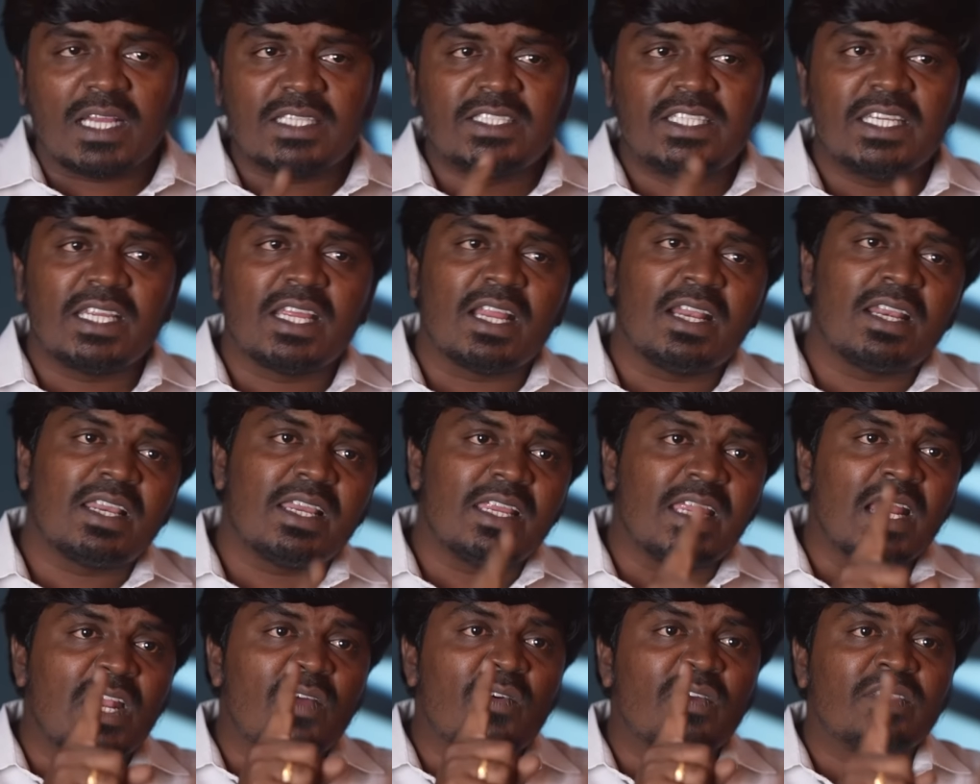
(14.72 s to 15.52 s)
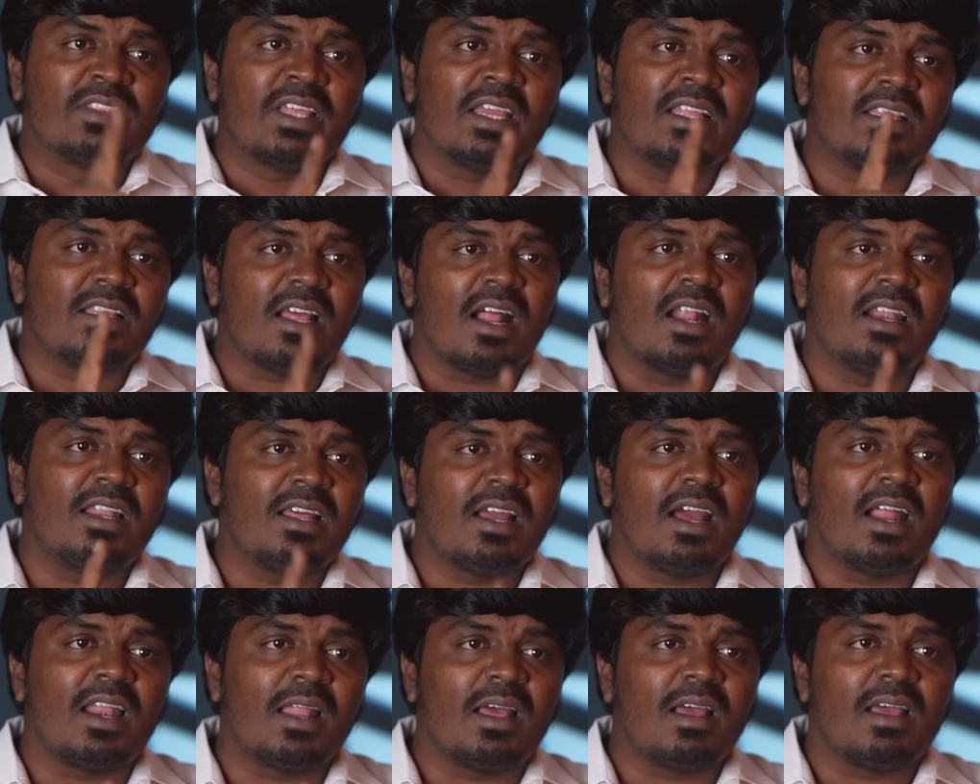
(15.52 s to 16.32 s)
கட்சிக்கென்று எழுபத்தைந்து
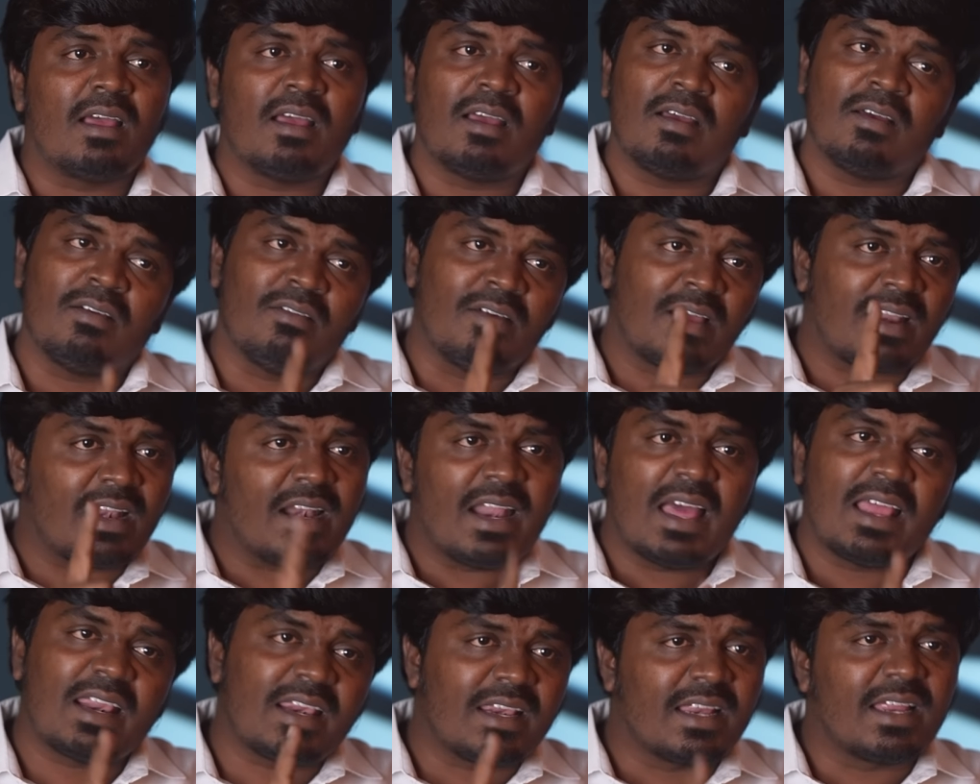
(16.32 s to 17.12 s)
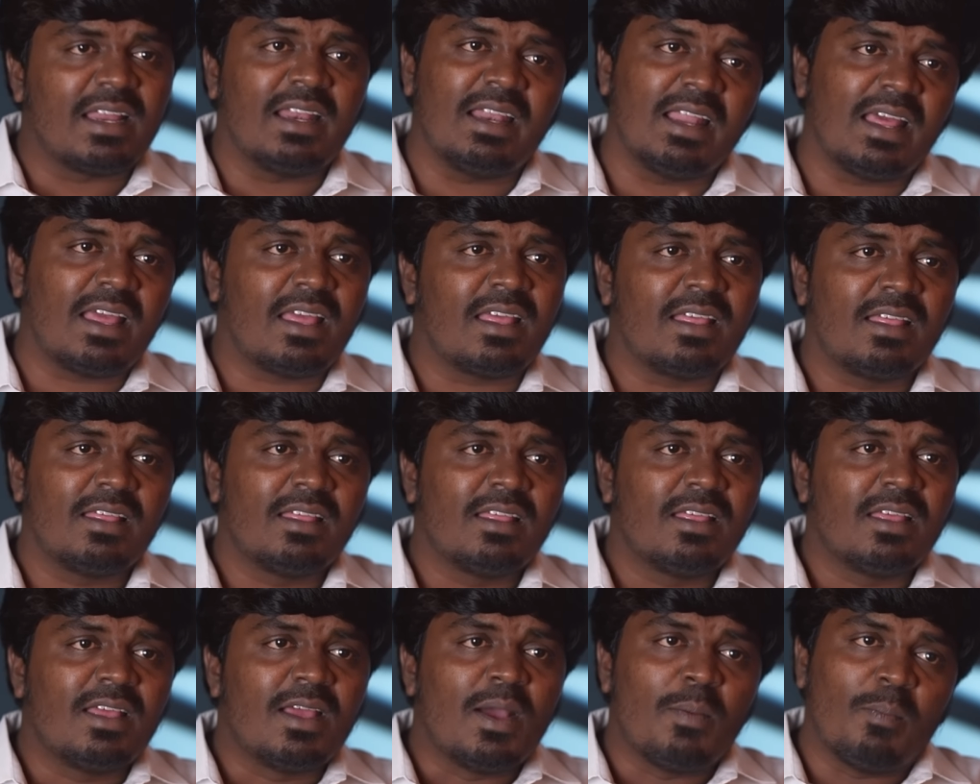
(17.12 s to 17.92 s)
ஆண்டு கால வரலாறு இருக்குல்ல
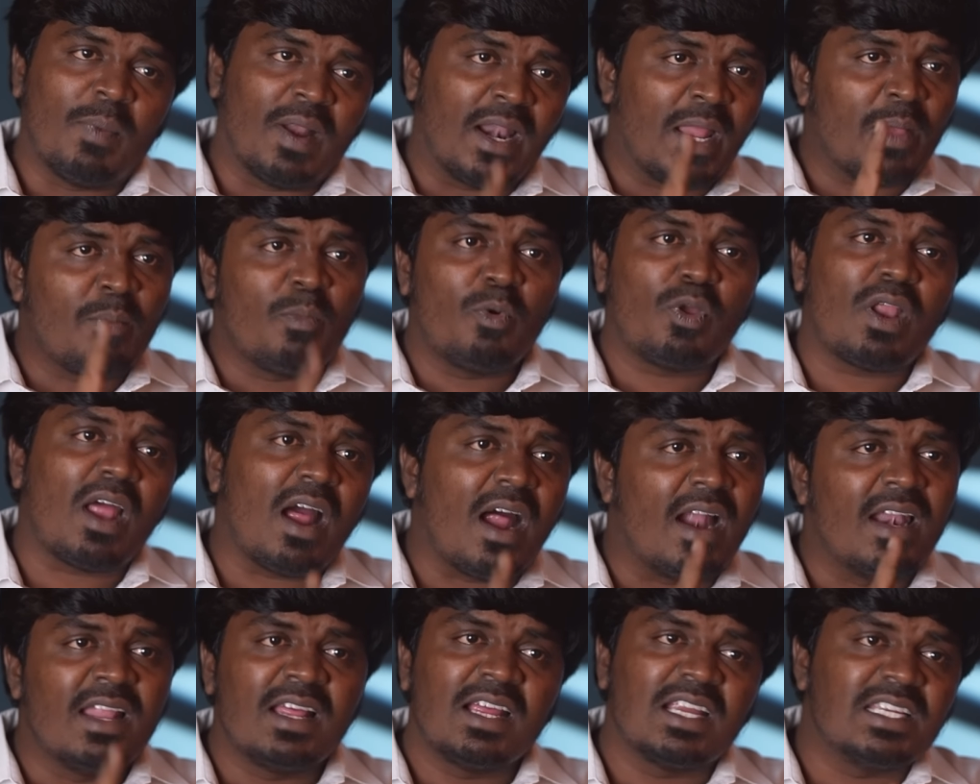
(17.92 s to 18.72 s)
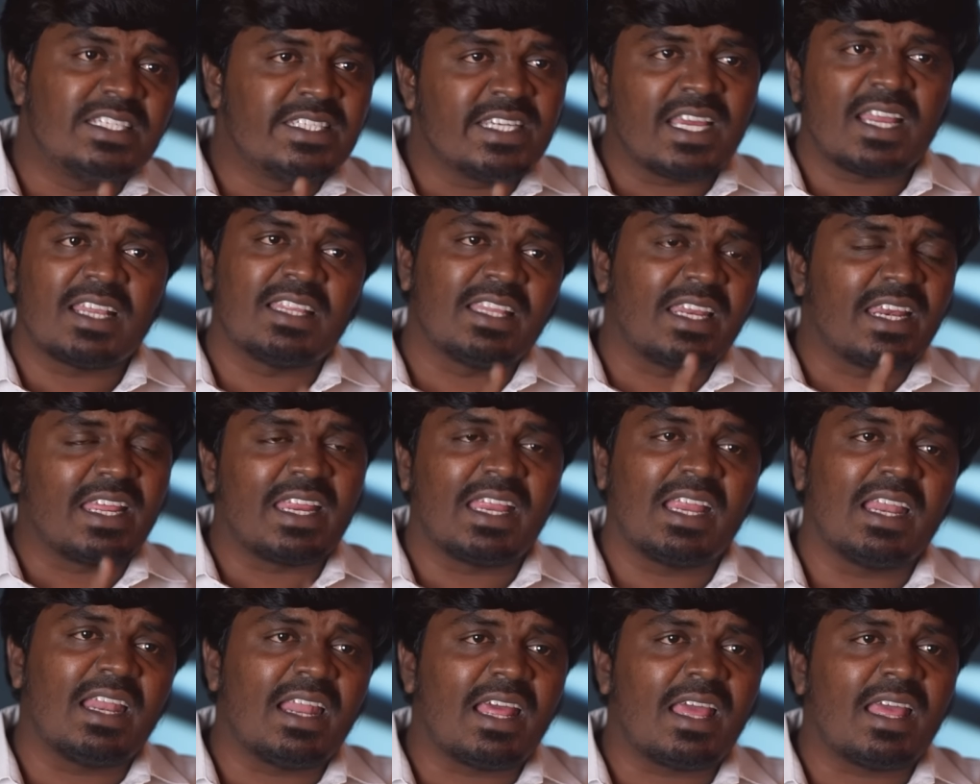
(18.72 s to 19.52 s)
பலமுறை ஆளுங்கட்சியாக
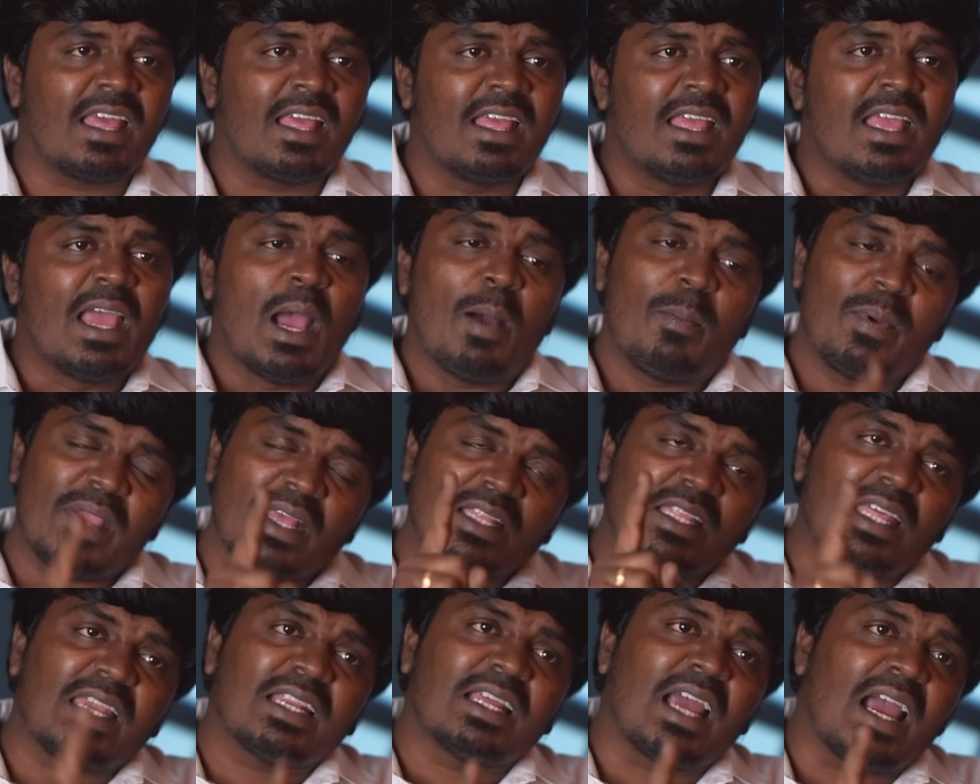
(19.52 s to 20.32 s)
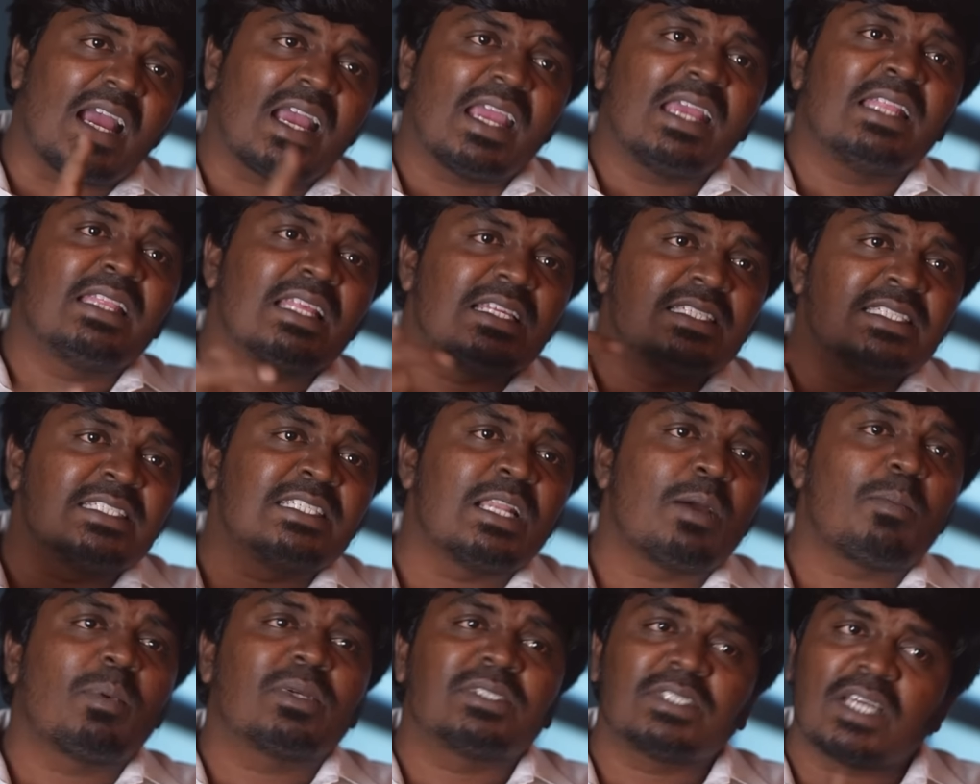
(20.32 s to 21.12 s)
இருந்திருக்கீங்கல்ல இப்போ எதற்காக இந்த
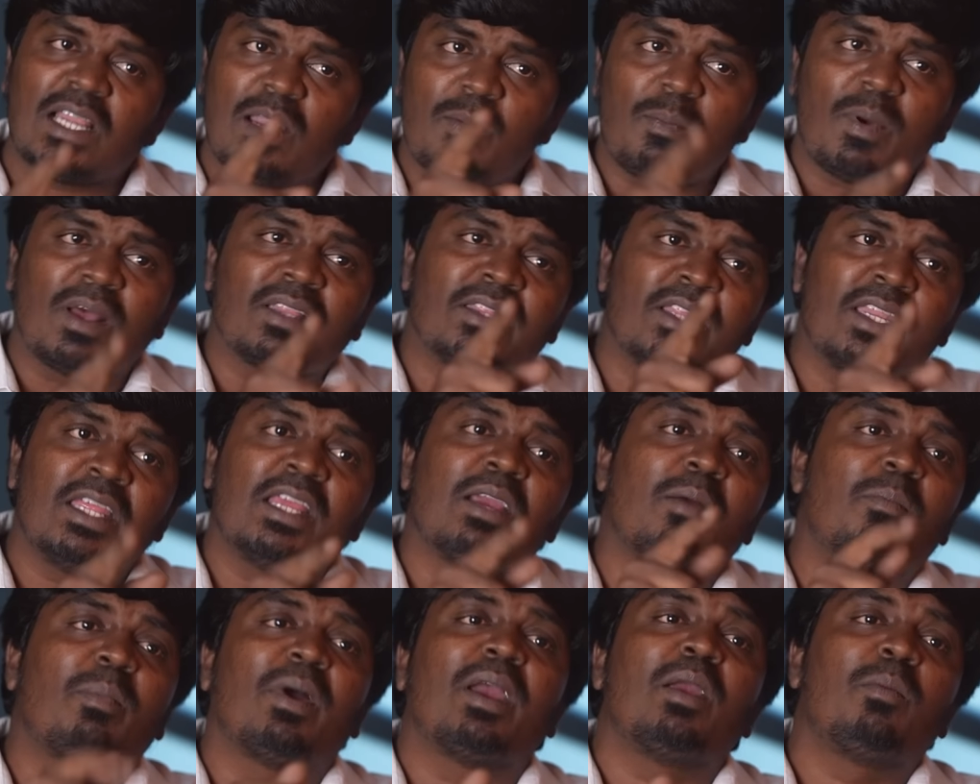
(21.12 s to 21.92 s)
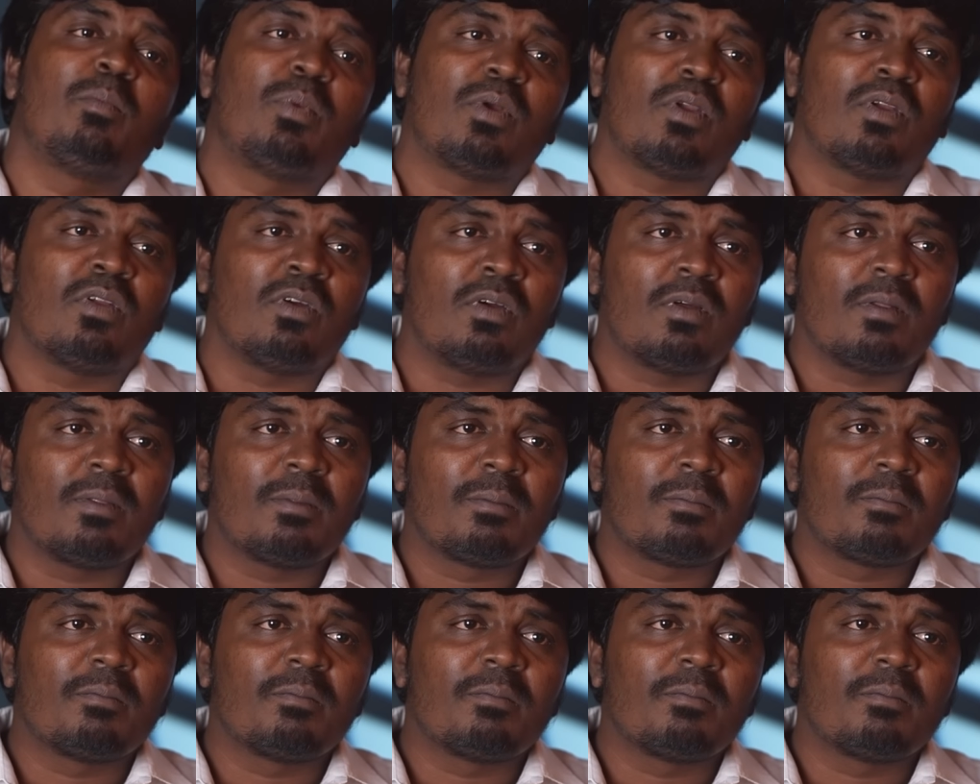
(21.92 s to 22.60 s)
சின்ன பசங்களை பார்த்து நீங்கள் பயப்படணும்